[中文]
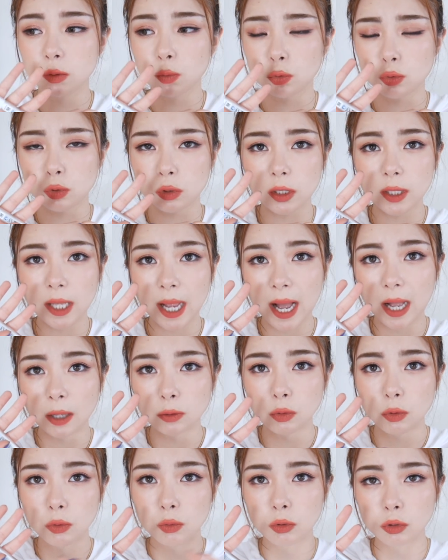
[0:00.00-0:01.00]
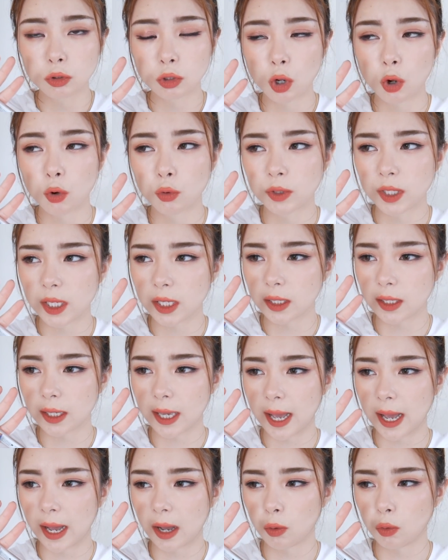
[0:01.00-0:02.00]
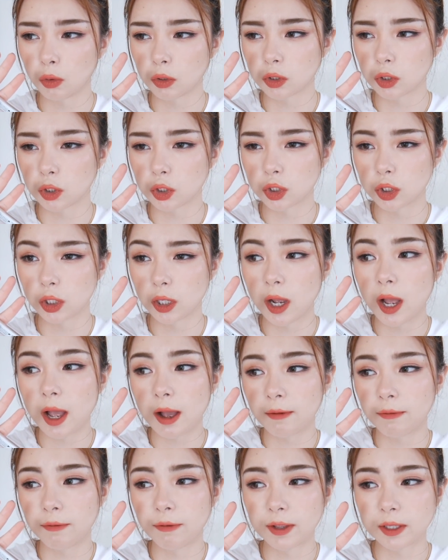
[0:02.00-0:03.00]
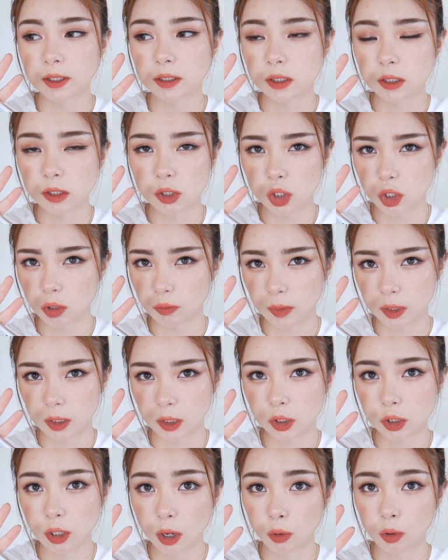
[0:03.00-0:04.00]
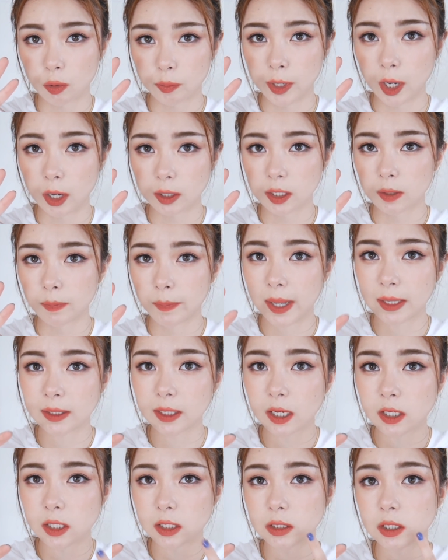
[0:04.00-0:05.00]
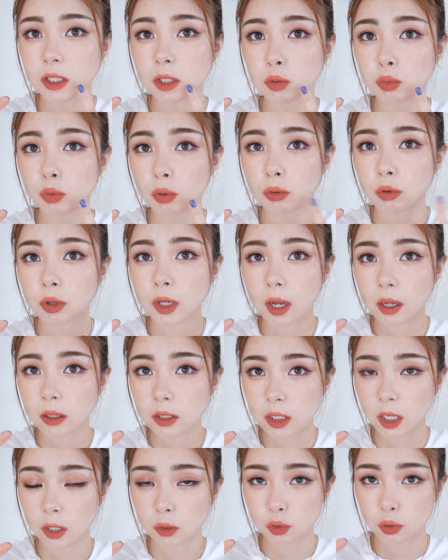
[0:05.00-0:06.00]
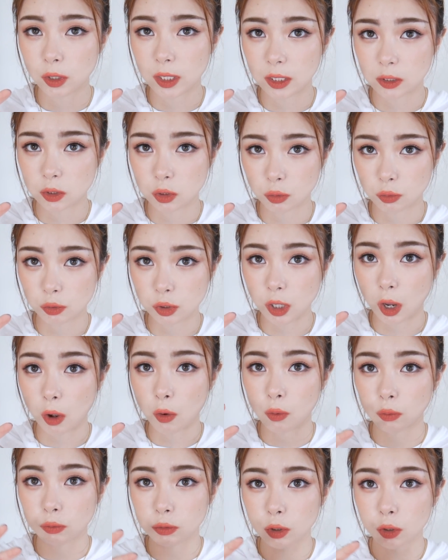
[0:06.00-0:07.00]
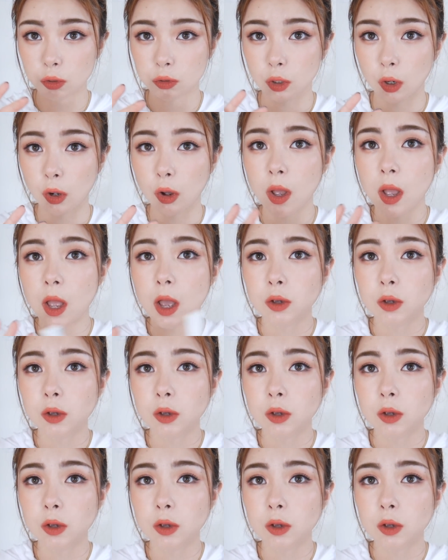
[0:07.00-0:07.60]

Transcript: 我觉得它对于痘印啊，或者是粉刺什么的效果比较一般，但是针对于刚长出来的这种小红痘痘，